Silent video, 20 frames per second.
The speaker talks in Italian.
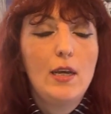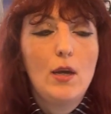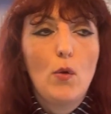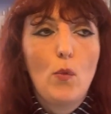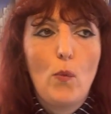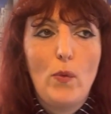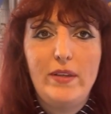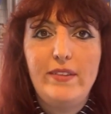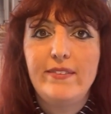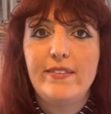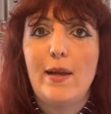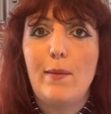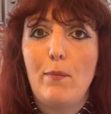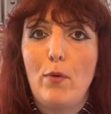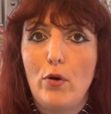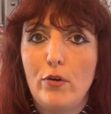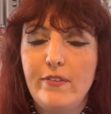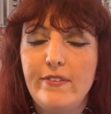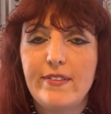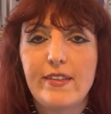questa
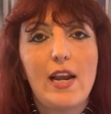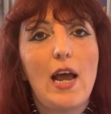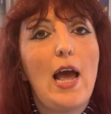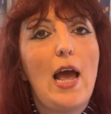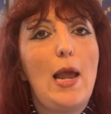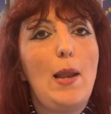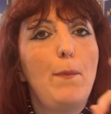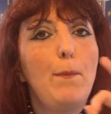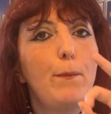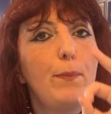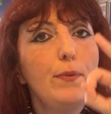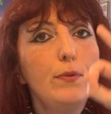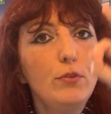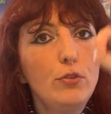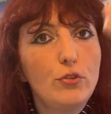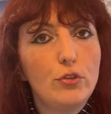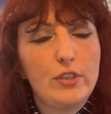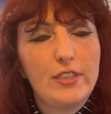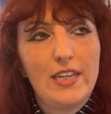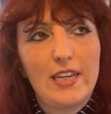mostra è il
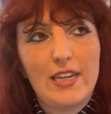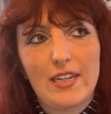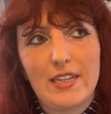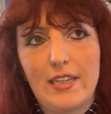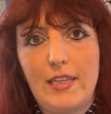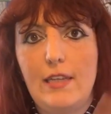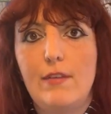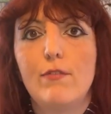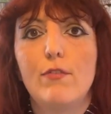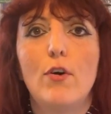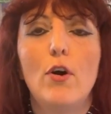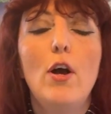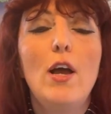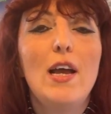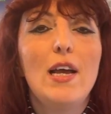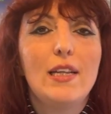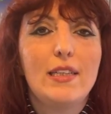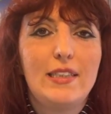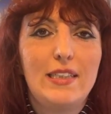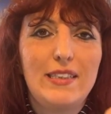punto di arrivo
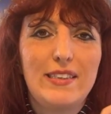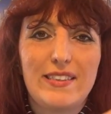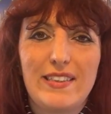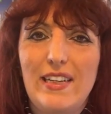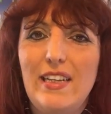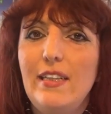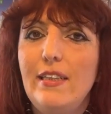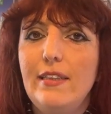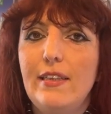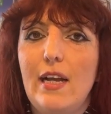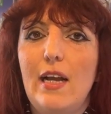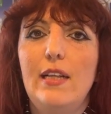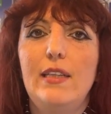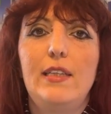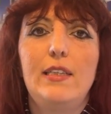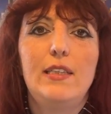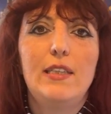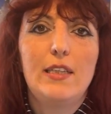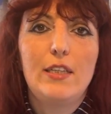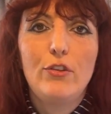di 30
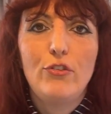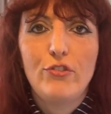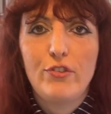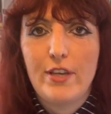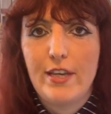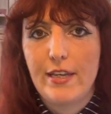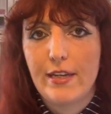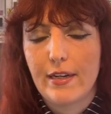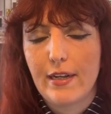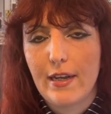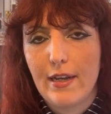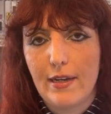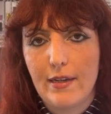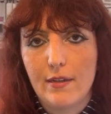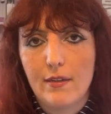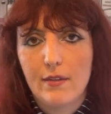anni di ricerca.